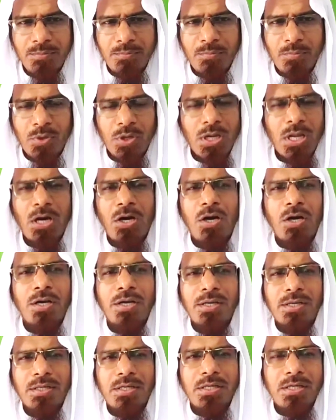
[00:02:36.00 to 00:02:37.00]
বলা
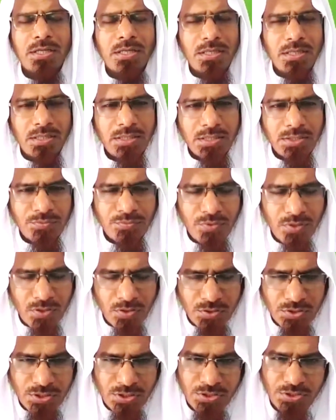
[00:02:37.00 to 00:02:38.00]
হয় এটি
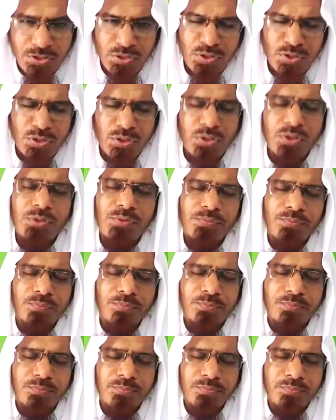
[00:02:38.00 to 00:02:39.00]
ফরজের জন্য
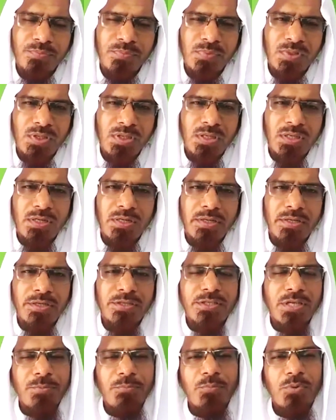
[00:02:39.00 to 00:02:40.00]

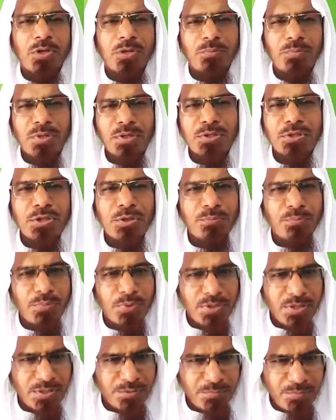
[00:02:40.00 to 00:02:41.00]
নেশাব পরিমাণ
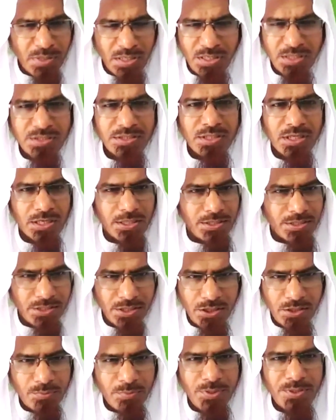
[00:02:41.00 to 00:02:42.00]
সম্পদের মালিক থাকতে
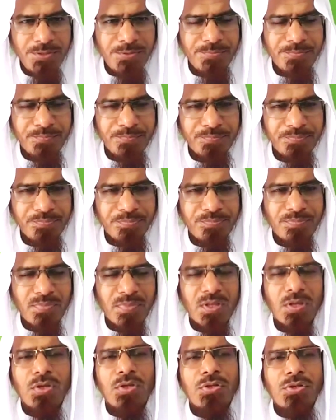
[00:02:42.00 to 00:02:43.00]
হবে
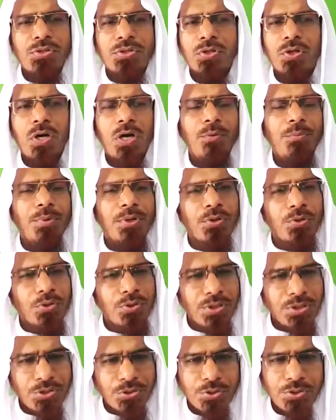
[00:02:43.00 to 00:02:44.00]
জবাব এ
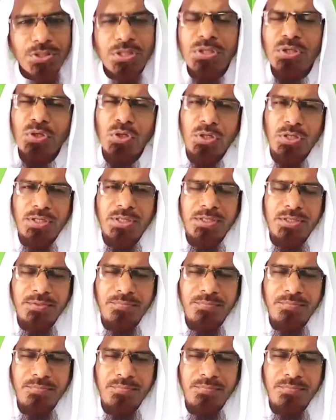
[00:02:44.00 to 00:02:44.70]
কথা সঠিক নয়